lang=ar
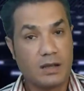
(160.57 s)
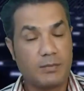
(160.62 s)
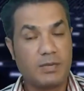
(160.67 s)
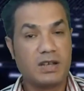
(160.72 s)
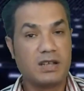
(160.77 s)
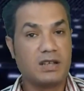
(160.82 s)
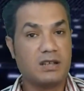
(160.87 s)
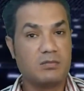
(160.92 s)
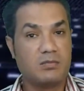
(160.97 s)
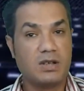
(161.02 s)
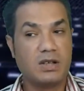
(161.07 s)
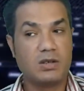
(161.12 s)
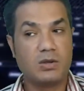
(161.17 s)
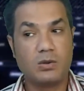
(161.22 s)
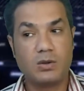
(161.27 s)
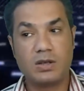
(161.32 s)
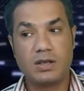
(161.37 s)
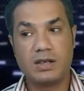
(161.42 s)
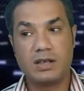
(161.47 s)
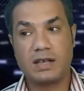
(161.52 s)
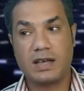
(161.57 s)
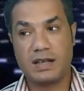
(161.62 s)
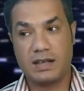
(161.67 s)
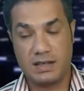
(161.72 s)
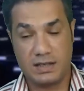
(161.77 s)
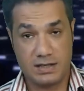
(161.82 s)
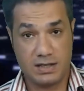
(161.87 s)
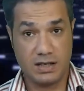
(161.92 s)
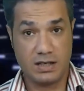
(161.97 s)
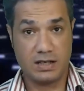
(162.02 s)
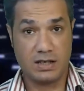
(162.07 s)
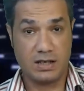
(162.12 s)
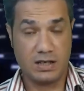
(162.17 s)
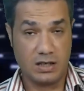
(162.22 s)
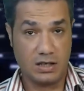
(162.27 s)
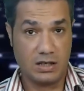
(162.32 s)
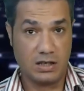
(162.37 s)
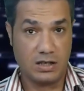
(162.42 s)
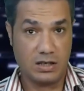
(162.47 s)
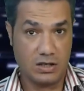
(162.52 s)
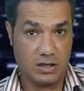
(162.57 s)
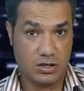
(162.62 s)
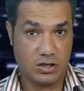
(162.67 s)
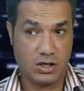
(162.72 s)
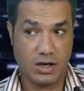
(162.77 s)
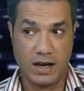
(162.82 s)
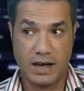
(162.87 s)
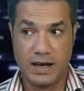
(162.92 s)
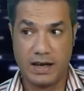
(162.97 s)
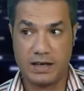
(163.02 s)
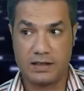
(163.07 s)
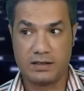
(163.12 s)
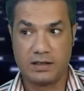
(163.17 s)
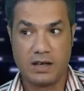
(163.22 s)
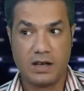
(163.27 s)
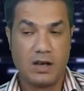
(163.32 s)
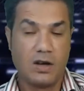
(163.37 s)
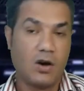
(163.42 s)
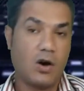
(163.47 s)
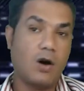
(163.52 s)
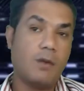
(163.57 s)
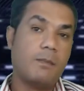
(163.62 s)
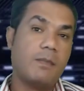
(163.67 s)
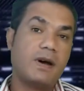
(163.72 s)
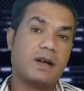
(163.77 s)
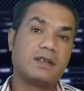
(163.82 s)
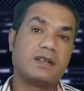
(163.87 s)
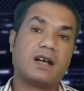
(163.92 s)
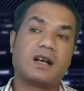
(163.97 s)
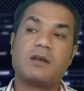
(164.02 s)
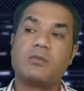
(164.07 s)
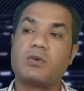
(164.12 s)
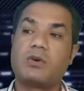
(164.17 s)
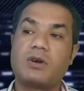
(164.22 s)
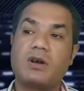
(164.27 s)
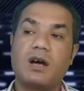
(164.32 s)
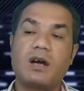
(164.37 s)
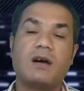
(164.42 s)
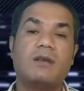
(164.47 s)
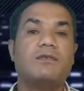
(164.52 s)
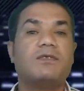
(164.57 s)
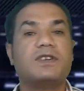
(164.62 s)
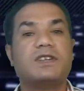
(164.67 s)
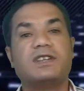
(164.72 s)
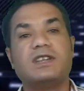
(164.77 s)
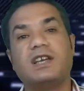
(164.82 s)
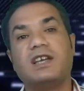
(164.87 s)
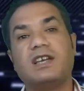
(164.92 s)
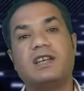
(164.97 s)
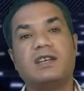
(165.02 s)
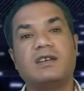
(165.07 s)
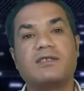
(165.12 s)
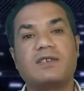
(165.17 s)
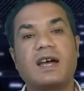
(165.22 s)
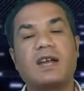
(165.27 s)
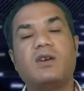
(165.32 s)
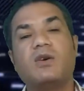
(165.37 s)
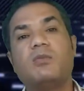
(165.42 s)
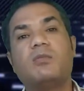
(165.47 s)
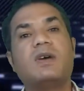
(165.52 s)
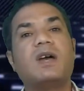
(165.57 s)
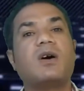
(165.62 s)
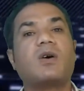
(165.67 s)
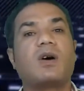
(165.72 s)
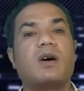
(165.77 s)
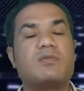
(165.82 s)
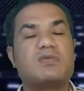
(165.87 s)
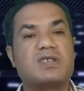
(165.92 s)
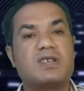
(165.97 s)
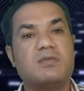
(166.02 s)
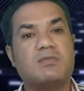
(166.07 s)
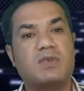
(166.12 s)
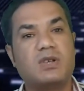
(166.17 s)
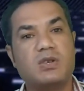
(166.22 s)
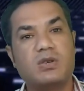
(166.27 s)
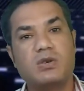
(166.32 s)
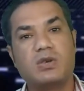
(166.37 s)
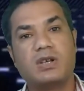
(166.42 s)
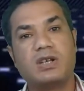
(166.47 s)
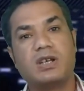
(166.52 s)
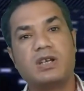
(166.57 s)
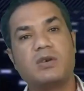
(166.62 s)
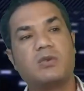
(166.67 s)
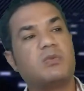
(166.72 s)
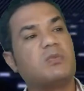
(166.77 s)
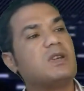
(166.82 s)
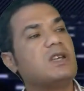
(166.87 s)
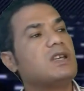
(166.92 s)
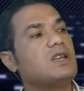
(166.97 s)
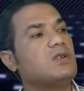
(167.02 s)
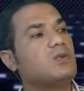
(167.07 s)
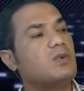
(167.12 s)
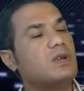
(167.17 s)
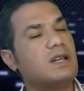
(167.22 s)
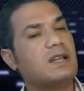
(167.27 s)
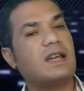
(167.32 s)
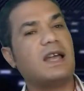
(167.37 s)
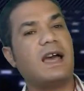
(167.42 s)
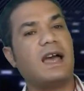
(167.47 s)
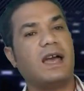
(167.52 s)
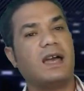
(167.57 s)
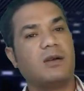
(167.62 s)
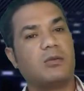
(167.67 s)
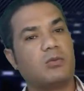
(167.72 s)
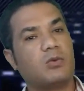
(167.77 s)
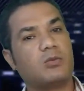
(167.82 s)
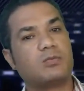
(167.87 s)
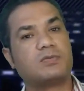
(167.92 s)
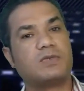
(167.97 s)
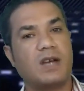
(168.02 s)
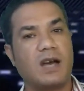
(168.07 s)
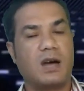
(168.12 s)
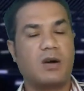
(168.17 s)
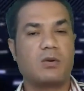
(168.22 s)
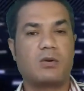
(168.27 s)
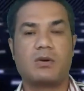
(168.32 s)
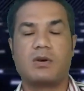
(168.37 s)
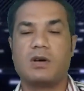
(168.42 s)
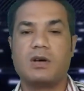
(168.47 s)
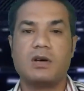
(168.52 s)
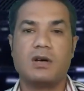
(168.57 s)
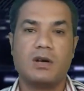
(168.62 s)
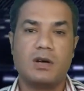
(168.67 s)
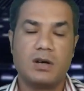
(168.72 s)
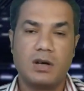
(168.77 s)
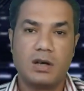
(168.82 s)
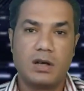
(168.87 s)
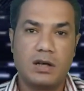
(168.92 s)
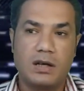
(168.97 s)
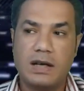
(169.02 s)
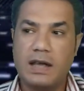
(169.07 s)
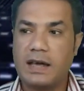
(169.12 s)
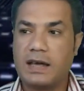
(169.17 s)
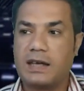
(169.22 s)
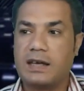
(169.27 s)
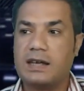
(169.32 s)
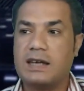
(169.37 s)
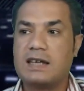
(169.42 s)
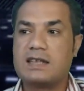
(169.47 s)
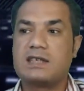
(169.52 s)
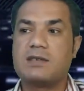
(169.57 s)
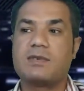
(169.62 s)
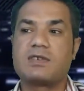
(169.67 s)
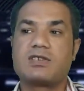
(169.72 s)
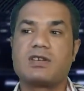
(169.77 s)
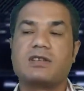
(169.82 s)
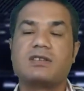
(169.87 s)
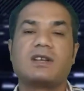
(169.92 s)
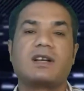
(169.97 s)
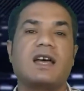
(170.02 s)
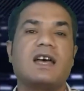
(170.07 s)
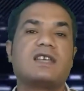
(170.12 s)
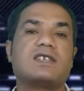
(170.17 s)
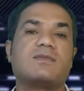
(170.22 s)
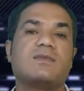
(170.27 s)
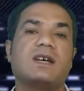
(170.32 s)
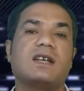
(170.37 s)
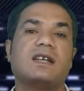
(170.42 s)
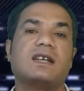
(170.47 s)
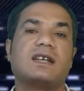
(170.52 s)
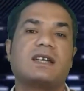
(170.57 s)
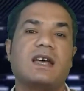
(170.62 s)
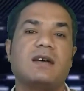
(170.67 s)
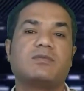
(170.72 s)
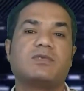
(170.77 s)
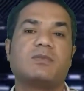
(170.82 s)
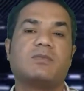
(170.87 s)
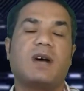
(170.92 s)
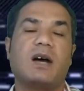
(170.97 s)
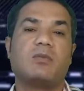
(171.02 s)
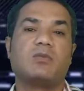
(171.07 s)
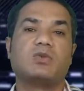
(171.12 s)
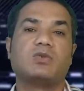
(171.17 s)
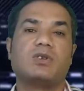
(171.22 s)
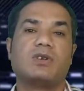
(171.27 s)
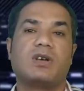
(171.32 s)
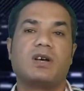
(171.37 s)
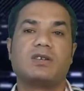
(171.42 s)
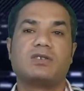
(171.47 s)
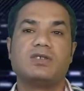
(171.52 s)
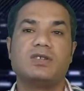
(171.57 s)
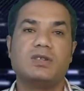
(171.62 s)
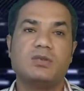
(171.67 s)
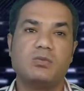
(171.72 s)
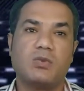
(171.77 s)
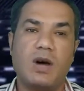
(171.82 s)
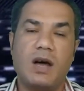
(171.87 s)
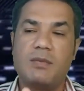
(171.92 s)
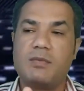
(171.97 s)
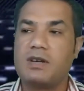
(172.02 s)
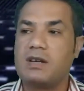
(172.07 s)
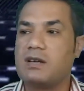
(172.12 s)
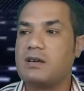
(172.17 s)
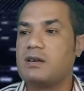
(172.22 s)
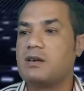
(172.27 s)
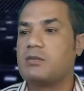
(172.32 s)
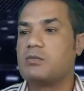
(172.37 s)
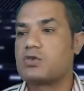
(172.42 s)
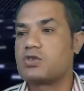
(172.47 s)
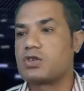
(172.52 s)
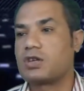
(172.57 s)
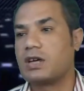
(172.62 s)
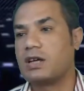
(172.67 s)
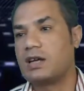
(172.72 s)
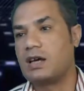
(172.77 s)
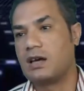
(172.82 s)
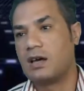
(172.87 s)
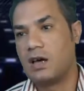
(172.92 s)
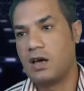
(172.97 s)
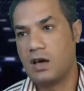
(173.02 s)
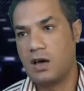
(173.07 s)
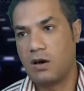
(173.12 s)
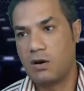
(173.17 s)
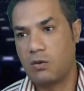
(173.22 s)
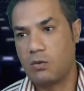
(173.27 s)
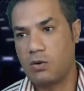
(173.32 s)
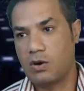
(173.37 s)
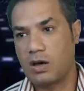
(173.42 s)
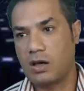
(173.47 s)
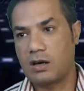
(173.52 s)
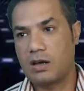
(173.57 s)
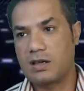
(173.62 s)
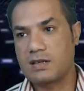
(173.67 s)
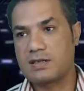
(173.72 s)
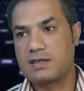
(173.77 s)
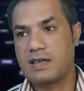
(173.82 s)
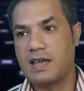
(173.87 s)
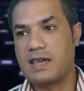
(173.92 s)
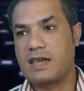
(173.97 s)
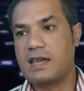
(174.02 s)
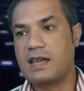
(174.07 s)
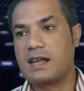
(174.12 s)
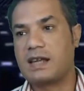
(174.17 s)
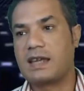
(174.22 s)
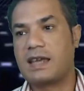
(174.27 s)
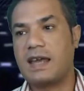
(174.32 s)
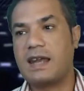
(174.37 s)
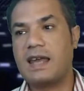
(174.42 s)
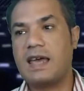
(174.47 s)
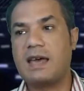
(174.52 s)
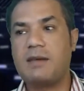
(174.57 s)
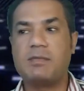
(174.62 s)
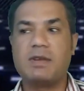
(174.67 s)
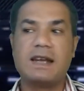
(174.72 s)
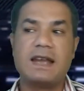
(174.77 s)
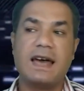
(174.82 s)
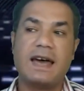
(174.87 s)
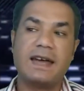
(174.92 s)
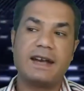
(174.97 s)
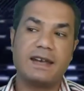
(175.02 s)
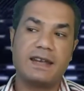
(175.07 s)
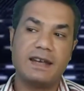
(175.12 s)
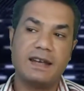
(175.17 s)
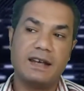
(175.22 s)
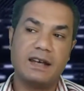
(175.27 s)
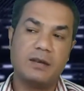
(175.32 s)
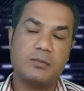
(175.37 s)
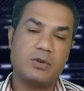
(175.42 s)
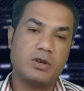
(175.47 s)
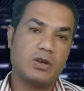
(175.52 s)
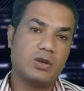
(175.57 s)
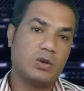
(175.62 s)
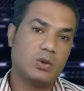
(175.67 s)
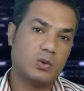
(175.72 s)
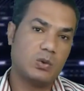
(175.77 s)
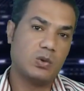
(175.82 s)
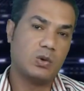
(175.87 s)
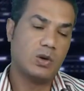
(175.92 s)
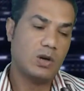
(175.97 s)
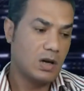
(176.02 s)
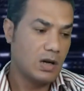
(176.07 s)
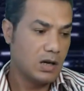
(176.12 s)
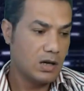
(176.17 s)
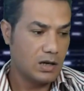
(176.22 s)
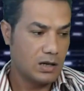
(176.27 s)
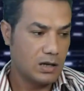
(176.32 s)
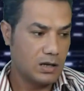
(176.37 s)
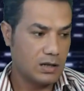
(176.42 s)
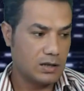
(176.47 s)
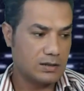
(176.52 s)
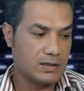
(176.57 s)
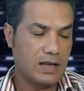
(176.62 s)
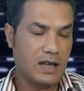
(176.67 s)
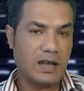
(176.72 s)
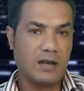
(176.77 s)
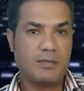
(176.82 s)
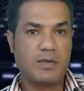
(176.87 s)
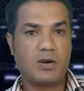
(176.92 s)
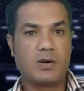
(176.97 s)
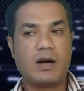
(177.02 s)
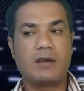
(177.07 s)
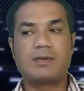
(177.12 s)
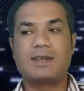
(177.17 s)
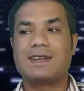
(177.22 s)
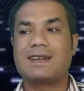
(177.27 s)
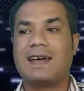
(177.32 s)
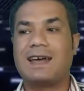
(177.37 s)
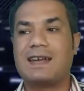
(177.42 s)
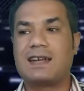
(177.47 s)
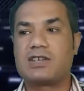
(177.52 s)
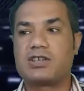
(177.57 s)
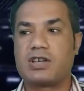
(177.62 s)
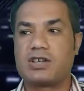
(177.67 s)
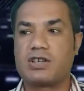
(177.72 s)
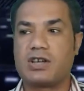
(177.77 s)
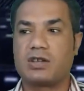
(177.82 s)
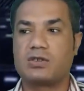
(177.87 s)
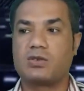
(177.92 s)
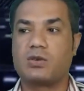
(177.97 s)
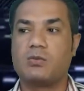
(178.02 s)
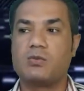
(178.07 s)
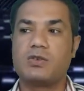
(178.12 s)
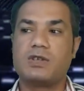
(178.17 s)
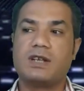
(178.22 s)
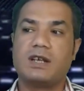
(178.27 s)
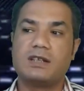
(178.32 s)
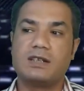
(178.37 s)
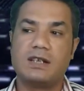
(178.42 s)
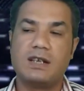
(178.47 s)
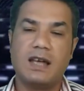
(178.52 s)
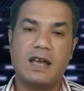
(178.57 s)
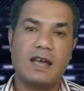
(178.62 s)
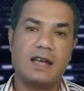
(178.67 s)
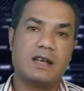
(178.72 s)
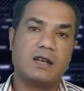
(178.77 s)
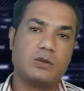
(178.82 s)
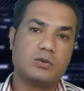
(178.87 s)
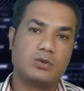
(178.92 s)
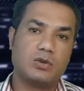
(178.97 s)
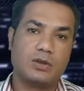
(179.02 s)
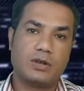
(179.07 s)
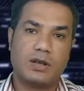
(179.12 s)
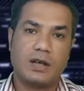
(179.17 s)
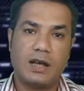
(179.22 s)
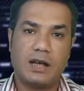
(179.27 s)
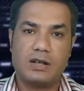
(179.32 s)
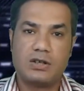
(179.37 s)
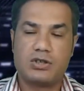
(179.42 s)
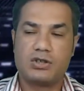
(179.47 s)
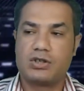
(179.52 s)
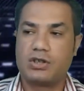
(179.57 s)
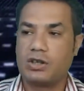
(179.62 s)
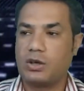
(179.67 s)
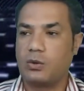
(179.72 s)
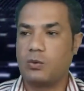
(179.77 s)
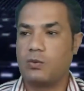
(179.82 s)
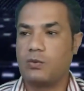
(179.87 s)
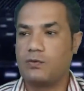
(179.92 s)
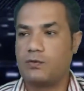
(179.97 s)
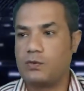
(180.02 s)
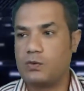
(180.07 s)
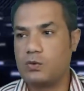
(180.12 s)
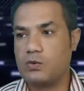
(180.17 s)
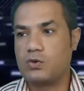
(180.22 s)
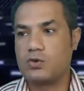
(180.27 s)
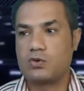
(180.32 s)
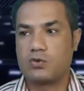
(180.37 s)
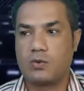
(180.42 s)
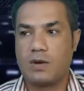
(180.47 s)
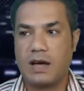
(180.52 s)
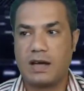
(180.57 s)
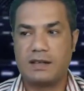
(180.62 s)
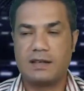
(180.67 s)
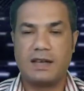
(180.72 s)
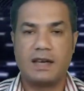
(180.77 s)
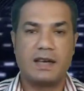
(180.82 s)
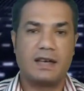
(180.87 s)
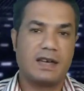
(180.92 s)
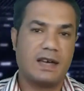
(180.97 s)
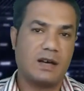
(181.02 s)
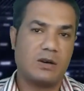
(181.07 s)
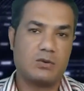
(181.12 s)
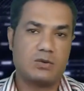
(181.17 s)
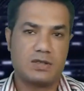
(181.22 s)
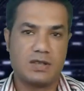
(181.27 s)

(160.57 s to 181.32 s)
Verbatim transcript: 80 مليون جنيه كان حسين آه، الشحات هم ضربوا الرقم في اثنين قال لهم 150 مليون جنيه ومين واللاعب وبتاعه لكن لازم اصدر ازمه للكابتن محمود الخطيب واعمل مشكله وخلاص زي الكلام الهري اللي بيهروه آه، دائما وابدا على شاشاتهم والنادي الاهلي وتركي ال الشيخ وفلوس وهدايا